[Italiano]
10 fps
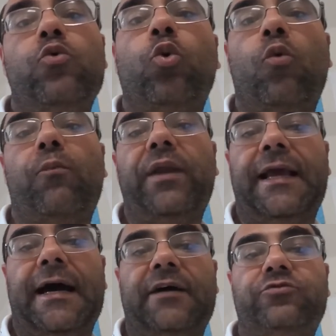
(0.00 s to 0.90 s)
più
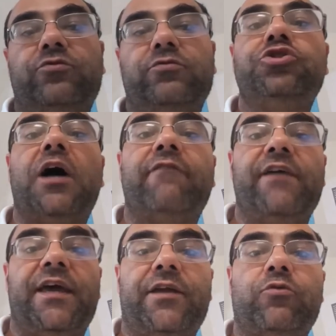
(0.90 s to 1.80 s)
complicato già
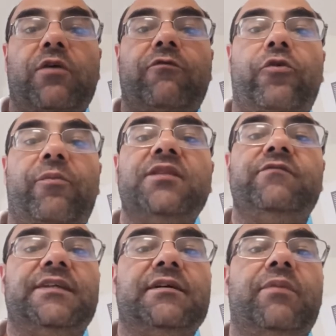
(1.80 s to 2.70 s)
avere una forma di
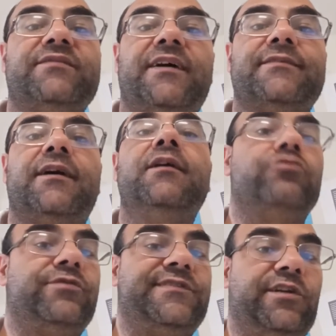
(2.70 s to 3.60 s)
vita basata
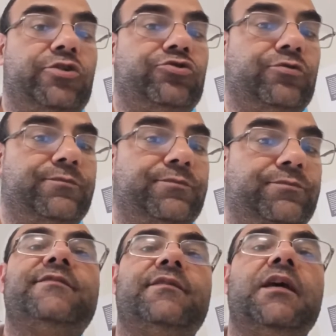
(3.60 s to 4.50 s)
sul silicio
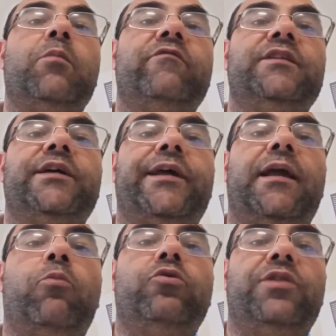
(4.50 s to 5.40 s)
se andiamo a vedere
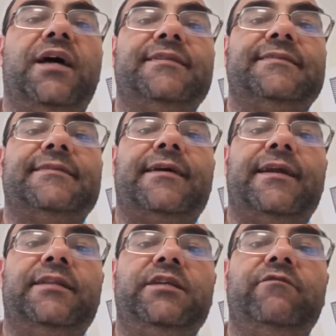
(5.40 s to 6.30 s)
l'abbondanza
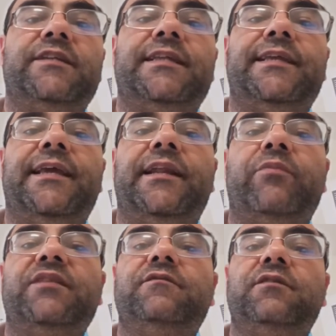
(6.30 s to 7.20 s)
relativa degli
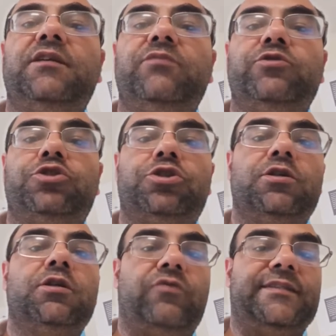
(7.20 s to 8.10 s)
elementi chimici
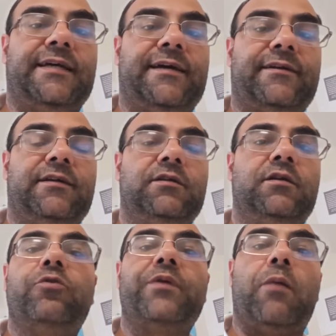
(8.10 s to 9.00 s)
sulla Terra,
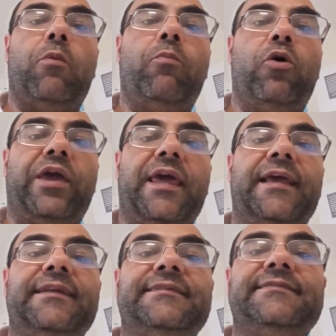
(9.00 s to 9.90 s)
scopriamo poi che
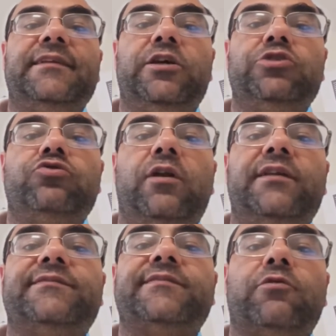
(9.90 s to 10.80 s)
il silicio è
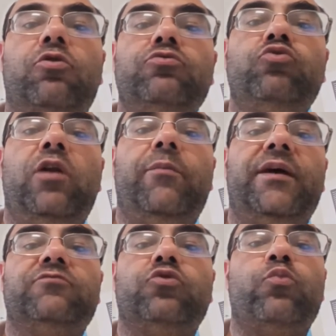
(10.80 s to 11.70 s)
il secondo
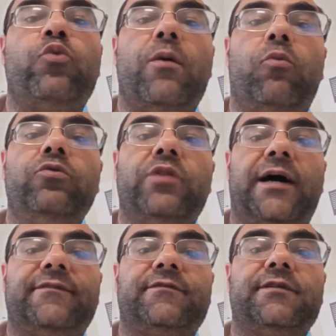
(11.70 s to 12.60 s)
elemento più
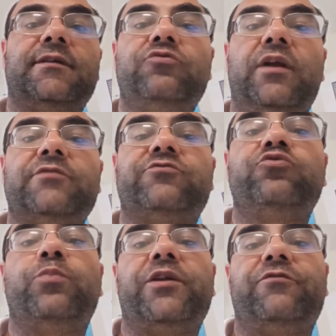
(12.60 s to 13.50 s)
abbondante sulla
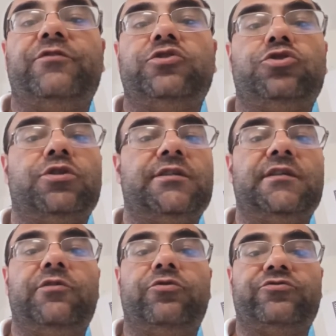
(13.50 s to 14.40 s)
superficie
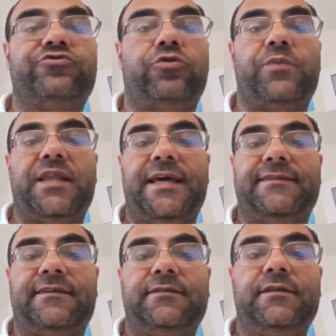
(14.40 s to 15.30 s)
del nostro
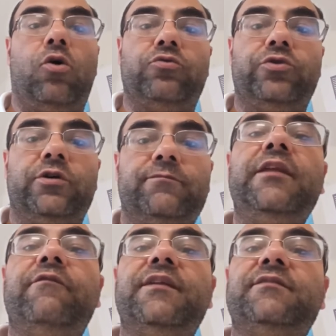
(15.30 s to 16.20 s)
pianeta, con
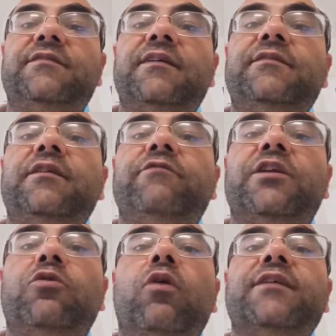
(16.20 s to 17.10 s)
il
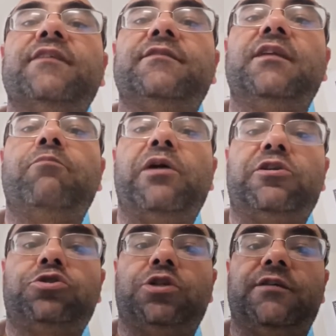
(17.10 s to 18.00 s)

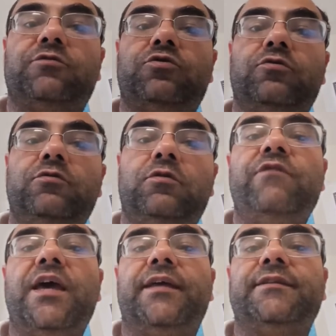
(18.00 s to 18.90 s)
27,7%.
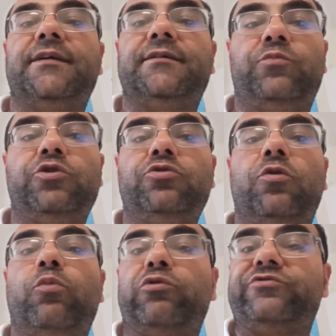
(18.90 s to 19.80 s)
Viene subito
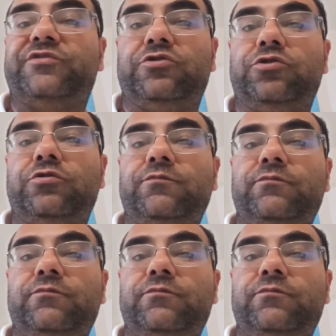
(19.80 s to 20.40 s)
dopo l'ossigeno.